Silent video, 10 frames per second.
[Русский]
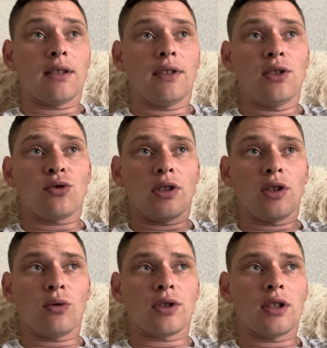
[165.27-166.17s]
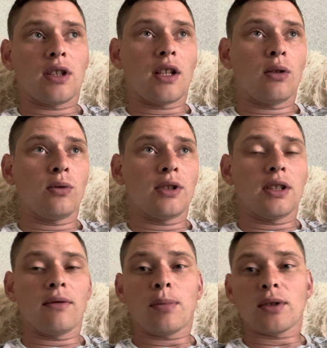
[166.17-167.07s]
вы ничего не носите, не
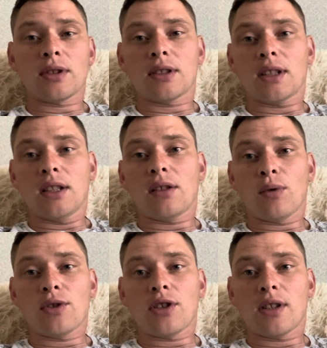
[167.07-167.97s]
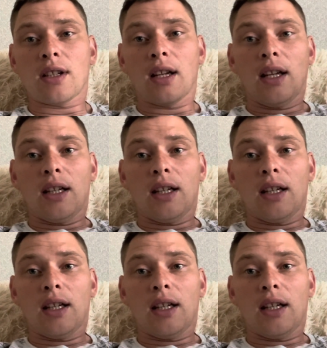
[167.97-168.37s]
грузите, вы просто стоите в очереди